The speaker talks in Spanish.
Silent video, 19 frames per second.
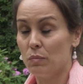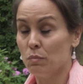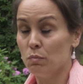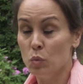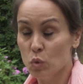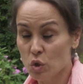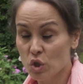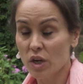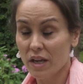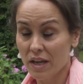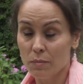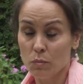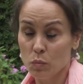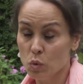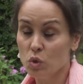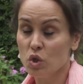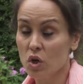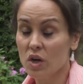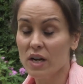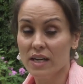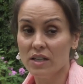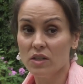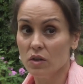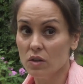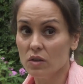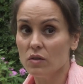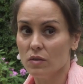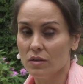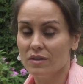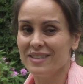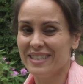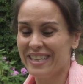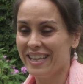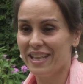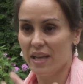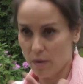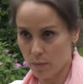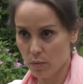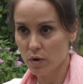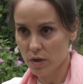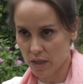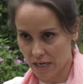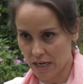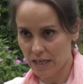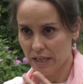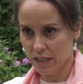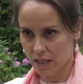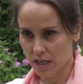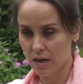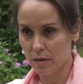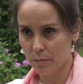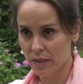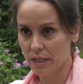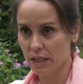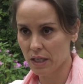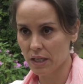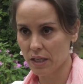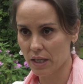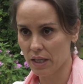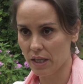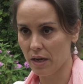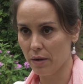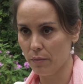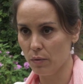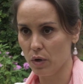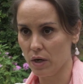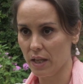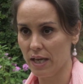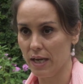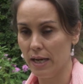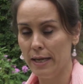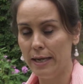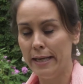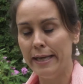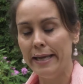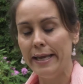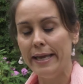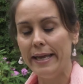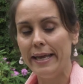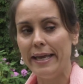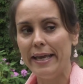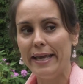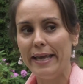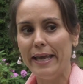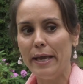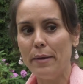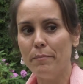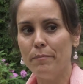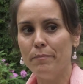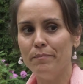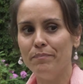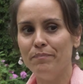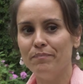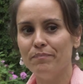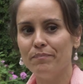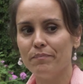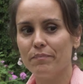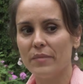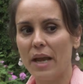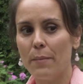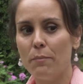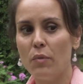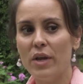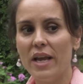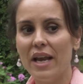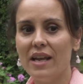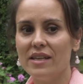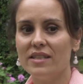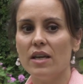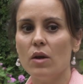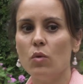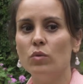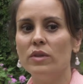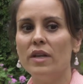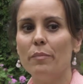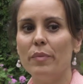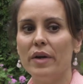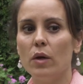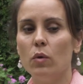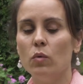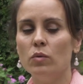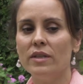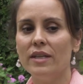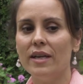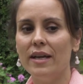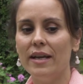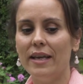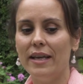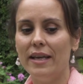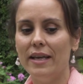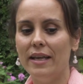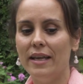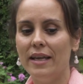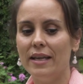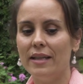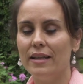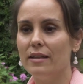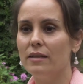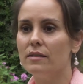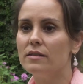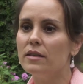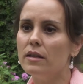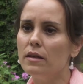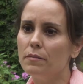mucho en muchos casos te desborda, literalmente te desborda. Mm. Em, voy a la segunda pregunta. Perdona,